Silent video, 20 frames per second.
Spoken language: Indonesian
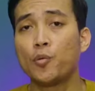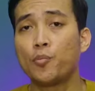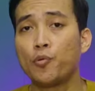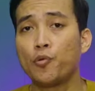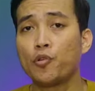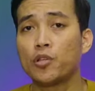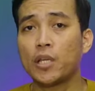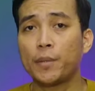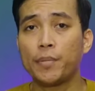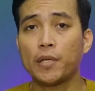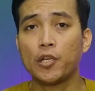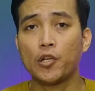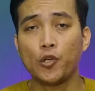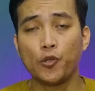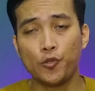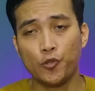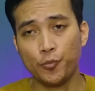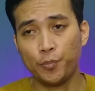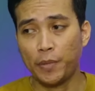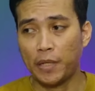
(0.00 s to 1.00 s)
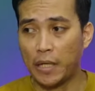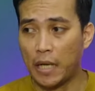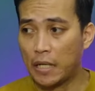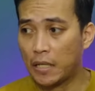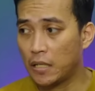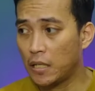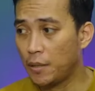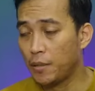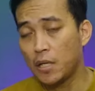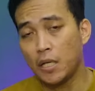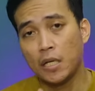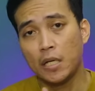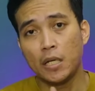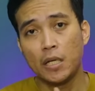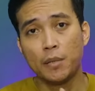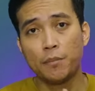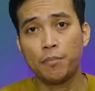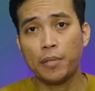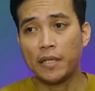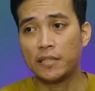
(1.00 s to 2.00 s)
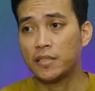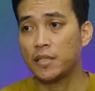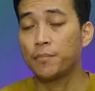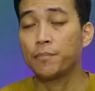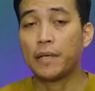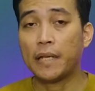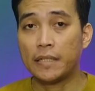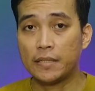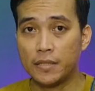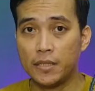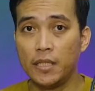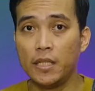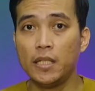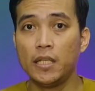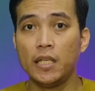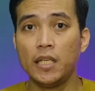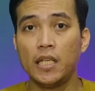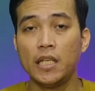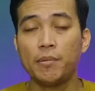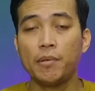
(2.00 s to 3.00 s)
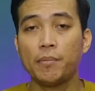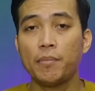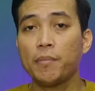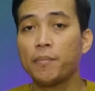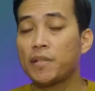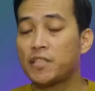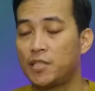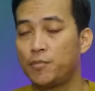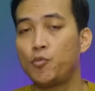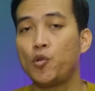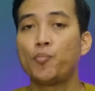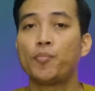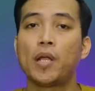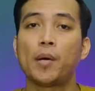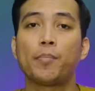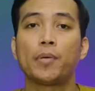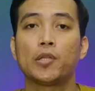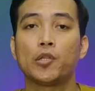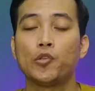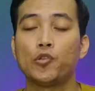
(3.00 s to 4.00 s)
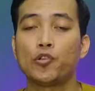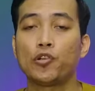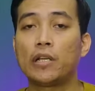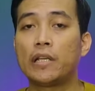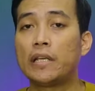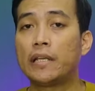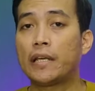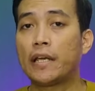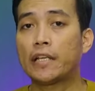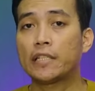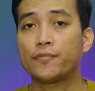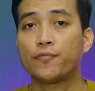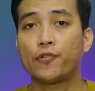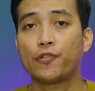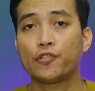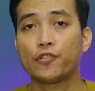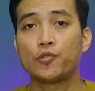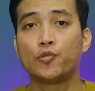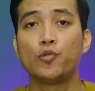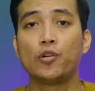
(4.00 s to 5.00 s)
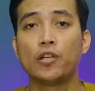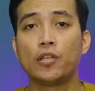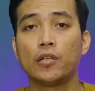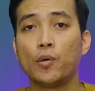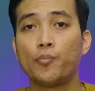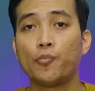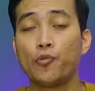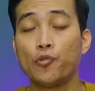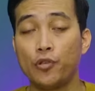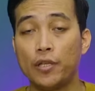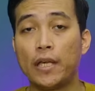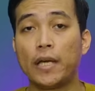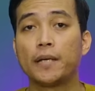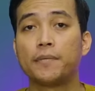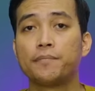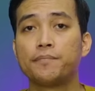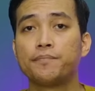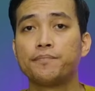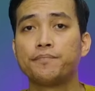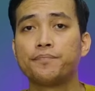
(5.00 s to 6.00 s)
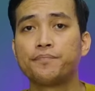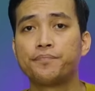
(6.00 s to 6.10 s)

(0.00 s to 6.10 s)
20 tapi kalau untuk main agak pressing pressing ini memang masih belum dapat untuk leaning Esports 20 ya.